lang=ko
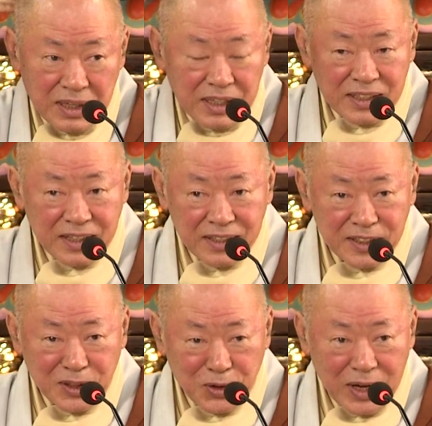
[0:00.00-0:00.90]
이
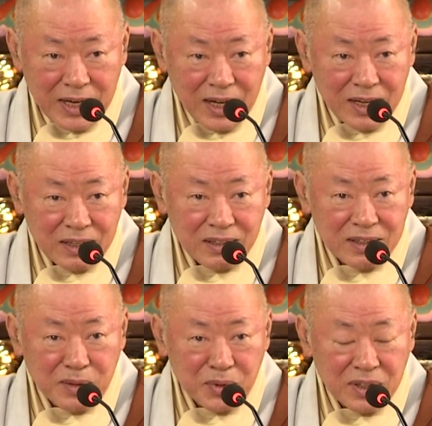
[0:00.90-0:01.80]
선서로 하나
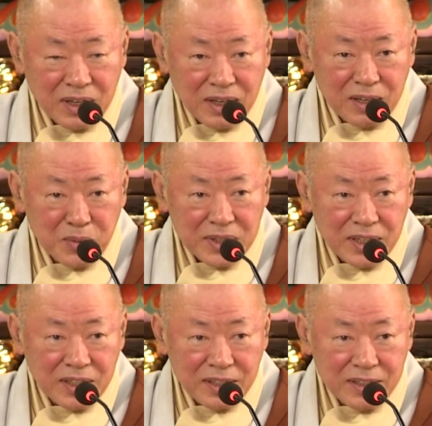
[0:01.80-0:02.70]
언제부턴가 뭐
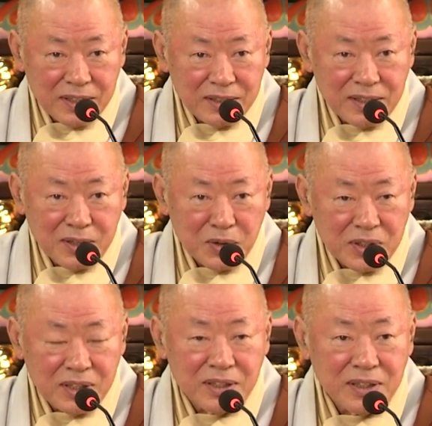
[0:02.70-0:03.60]
성경책 얹어놓고
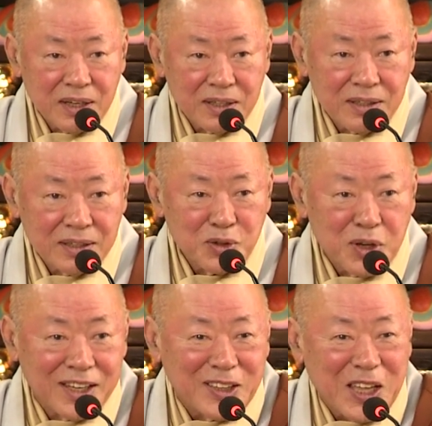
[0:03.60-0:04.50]
선서하는 것이
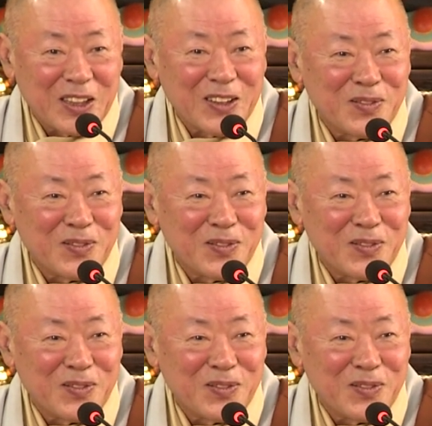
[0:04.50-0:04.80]
유행됐.